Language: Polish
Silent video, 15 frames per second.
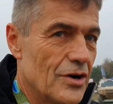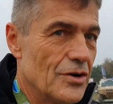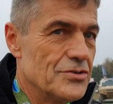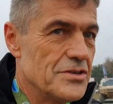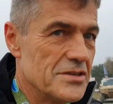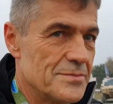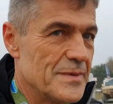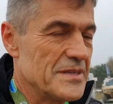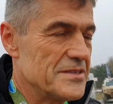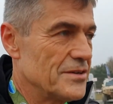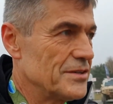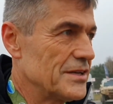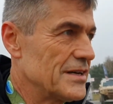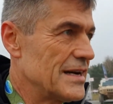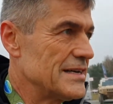godzin
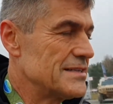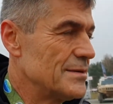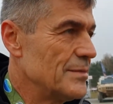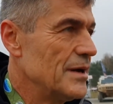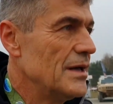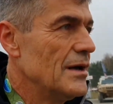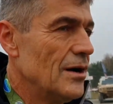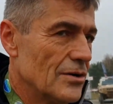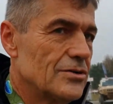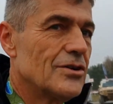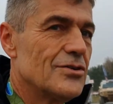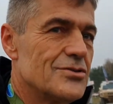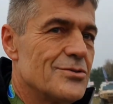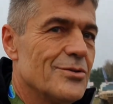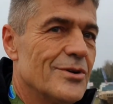spędzonych razem. O to
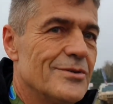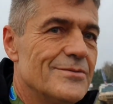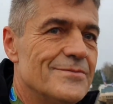chodziło.